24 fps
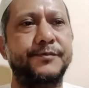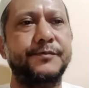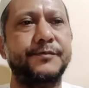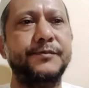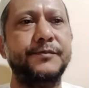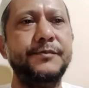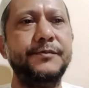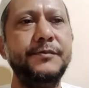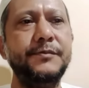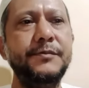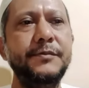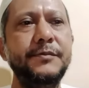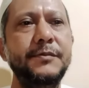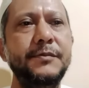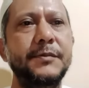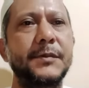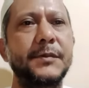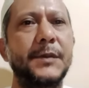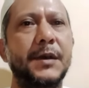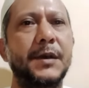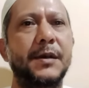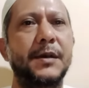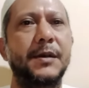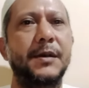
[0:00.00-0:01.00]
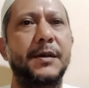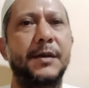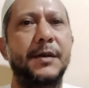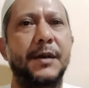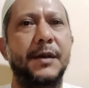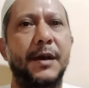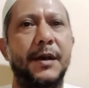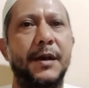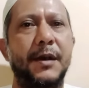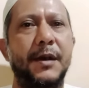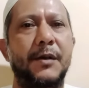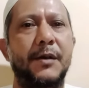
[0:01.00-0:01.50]
apakah
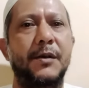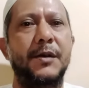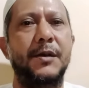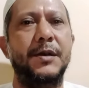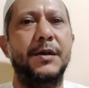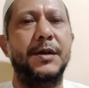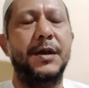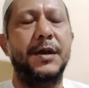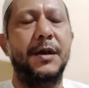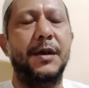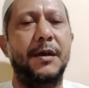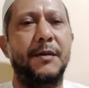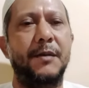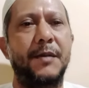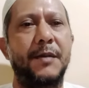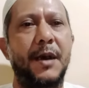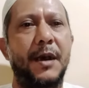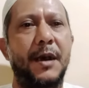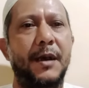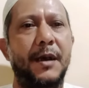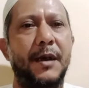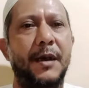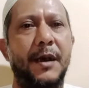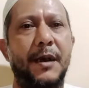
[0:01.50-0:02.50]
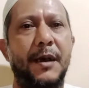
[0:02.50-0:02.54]
ilmu yakin itu